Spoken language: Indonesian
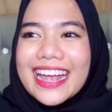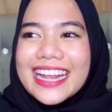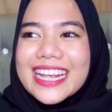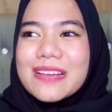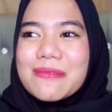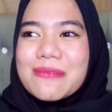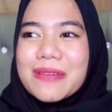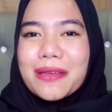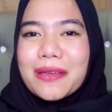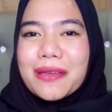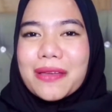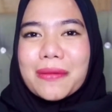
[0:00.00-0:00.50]

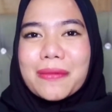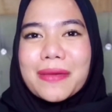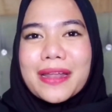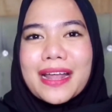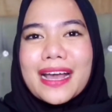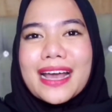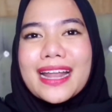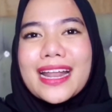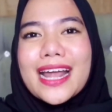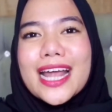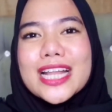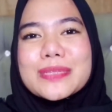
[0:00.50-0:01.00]
gimana
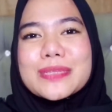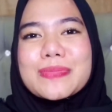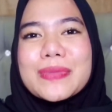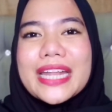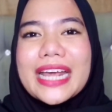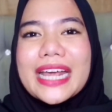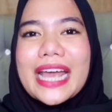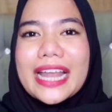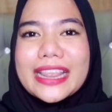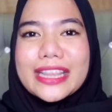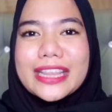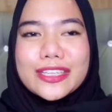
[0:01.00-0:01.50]
gimana kan harus
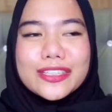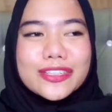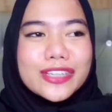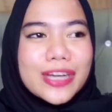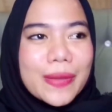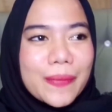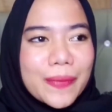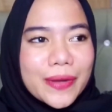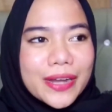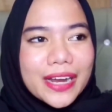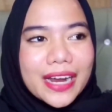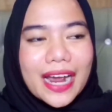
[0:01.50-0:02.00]
berdekati
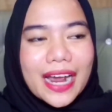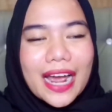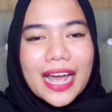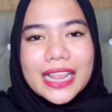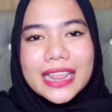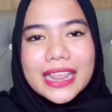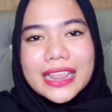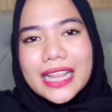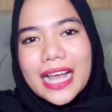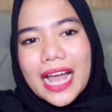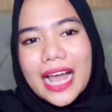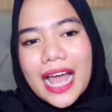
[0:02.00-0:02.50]
juga
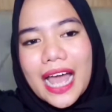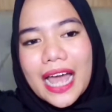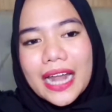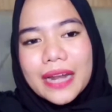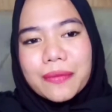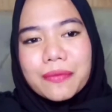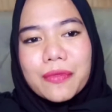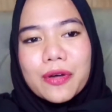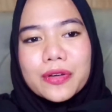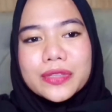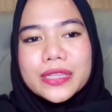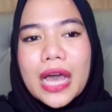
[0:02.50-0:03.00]

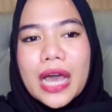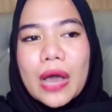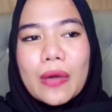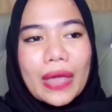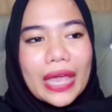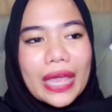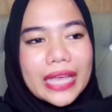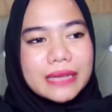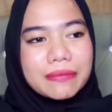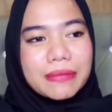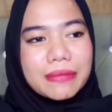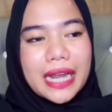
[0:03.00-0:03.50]
pendekatan mau tahu
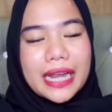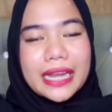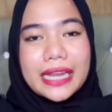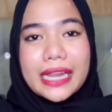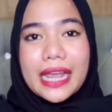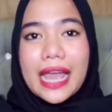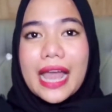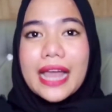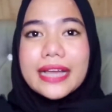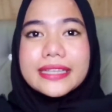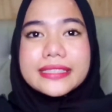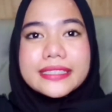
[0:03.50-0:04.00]
kayak gimana
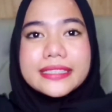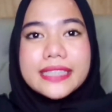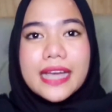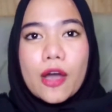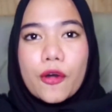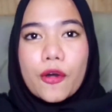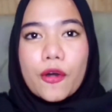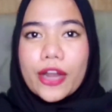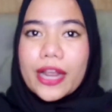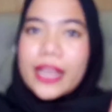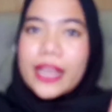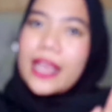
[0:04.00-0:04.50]

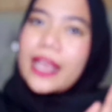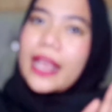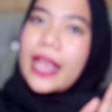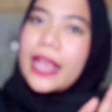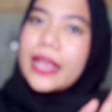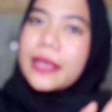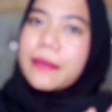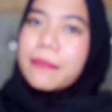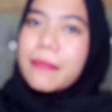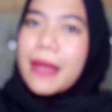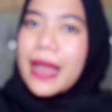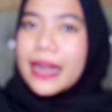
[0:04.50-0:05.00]
dianya orangnya
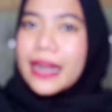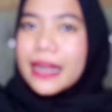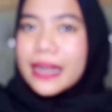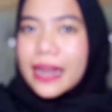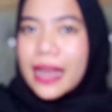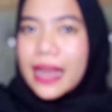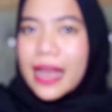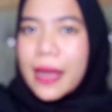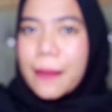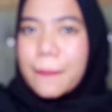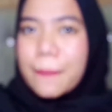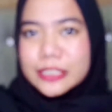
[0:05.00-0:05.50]
kayak
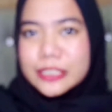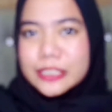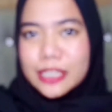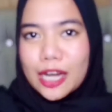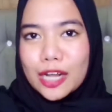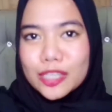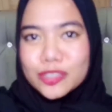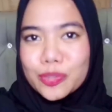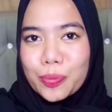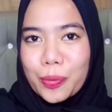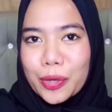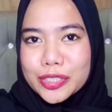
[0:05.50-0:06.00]
gimana masa
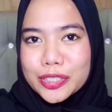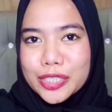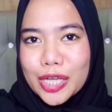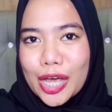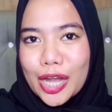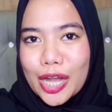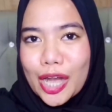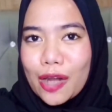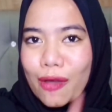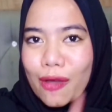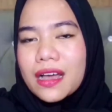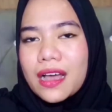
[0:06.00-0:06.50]
langsung
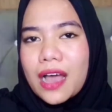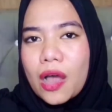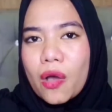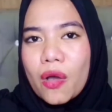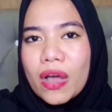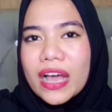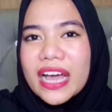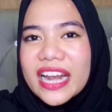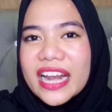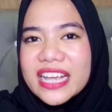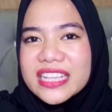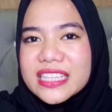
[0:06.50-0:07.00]
pacaran
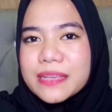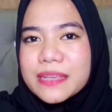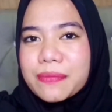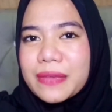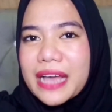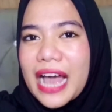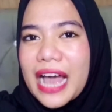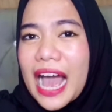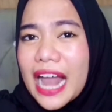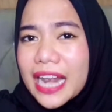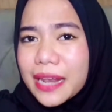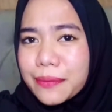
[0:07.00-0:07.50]
kau
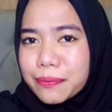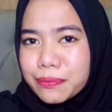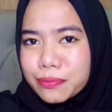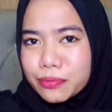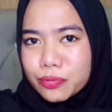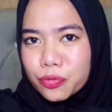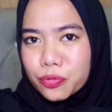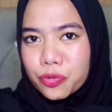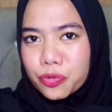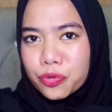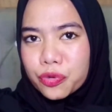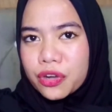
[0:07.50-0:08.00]
agresif kali
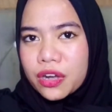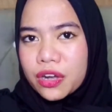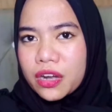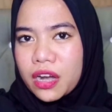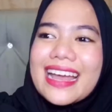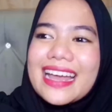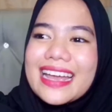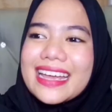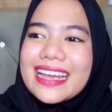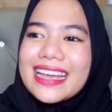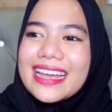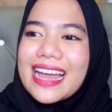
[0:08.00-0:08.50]
pun
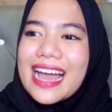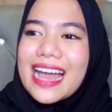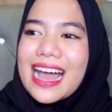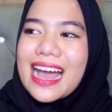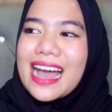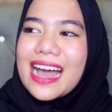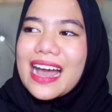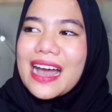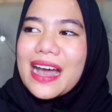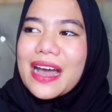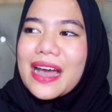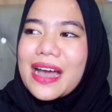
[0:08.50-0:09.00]

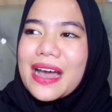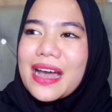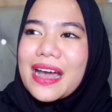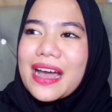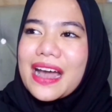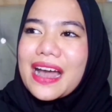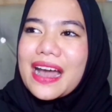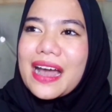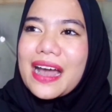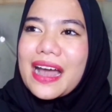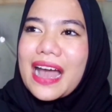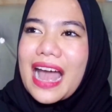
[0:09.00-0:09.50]
ya
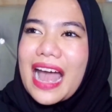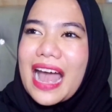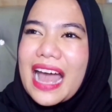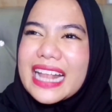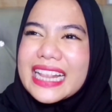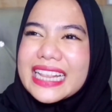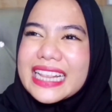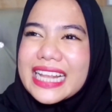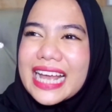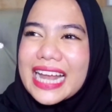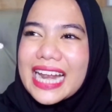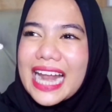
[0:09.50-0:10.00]

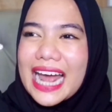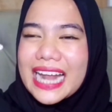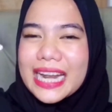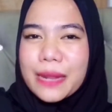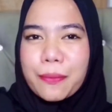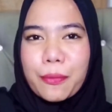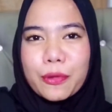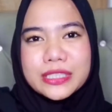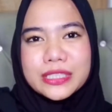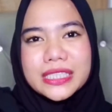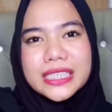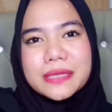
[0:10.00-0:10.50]
antara
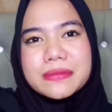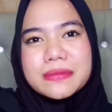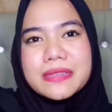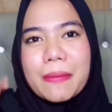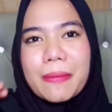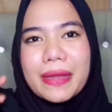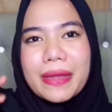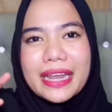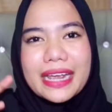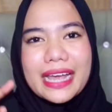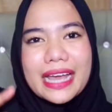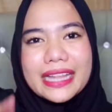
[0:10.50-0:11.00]
ada positif
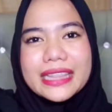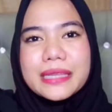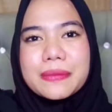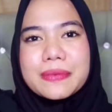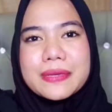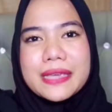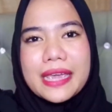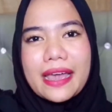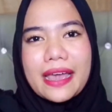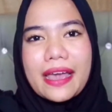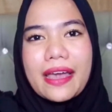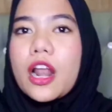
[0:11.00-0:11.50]
sama
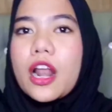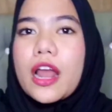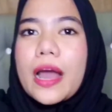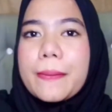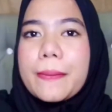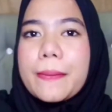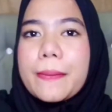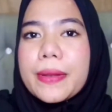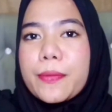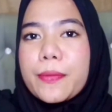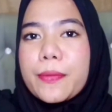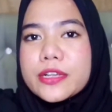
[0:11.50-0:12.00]
negatif ya
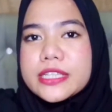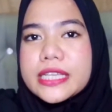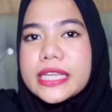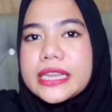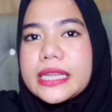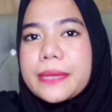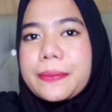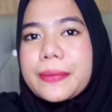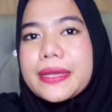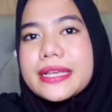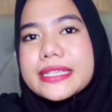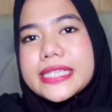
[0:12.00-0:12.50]
kalau ambil
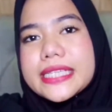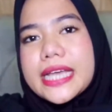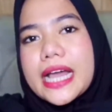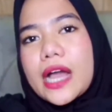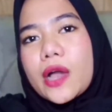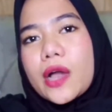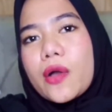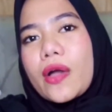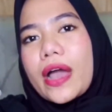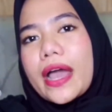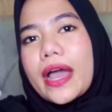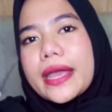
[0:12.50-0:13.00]
positifnya sih
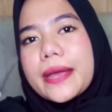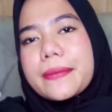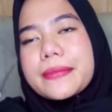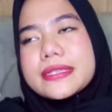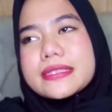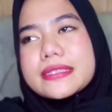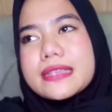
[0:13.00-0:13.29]
aku kayak